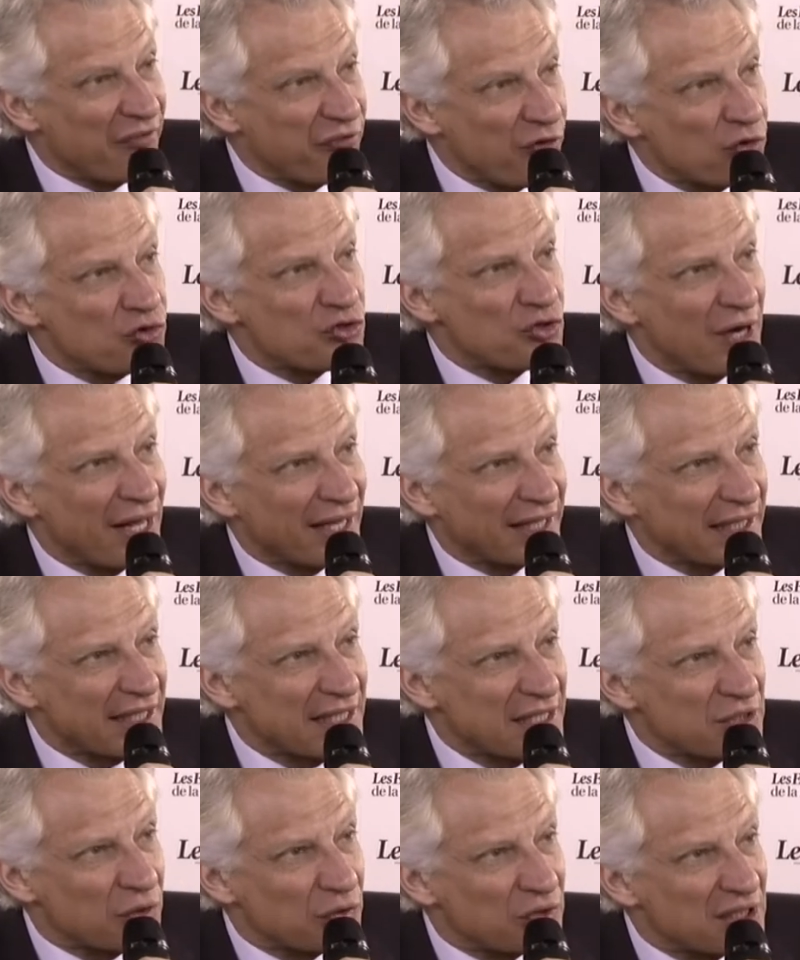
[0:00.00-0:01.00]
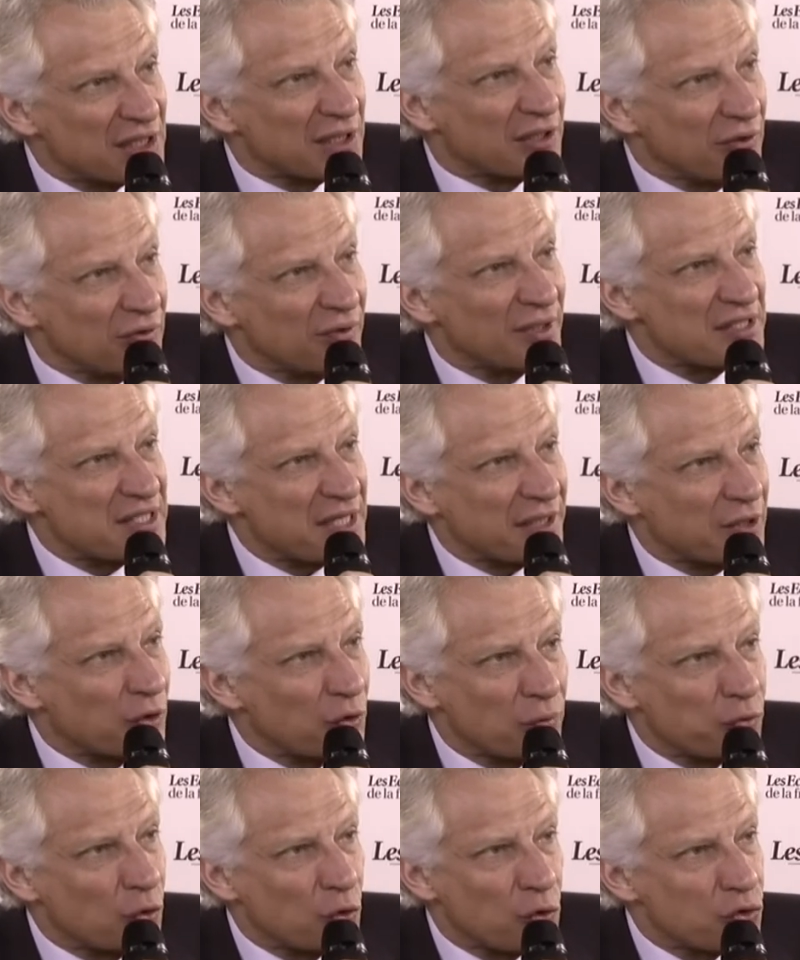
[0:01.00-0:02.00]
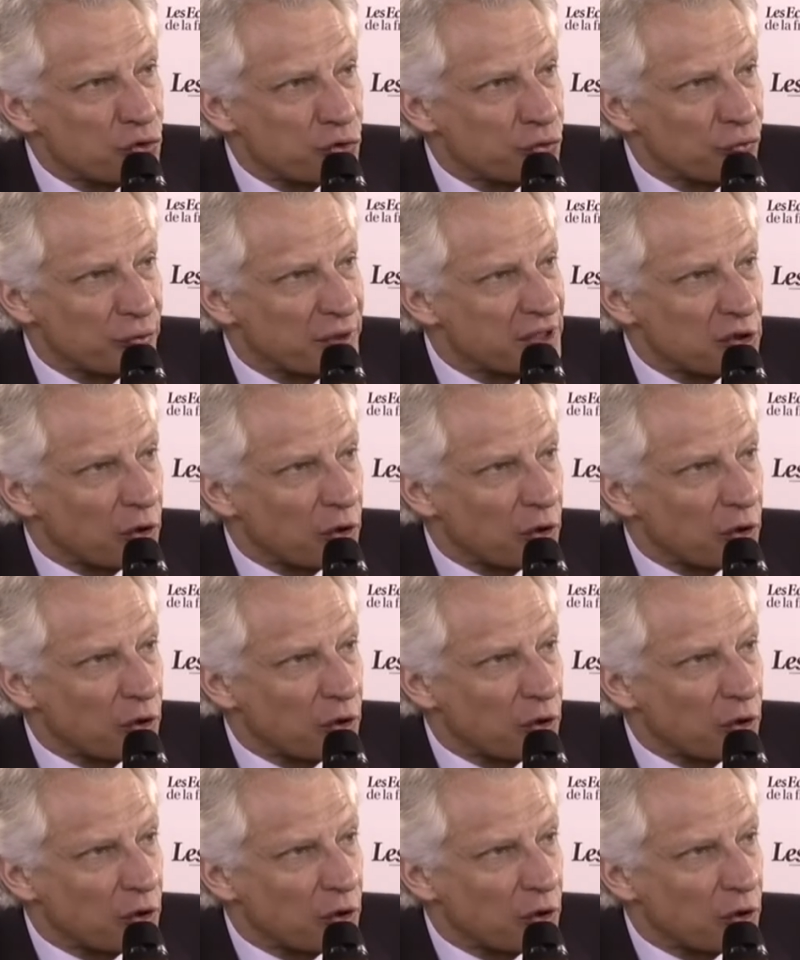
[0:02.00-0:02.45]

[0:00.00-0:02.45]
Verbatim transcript: avancent dans la crise en tirant un certain nombre de leçons,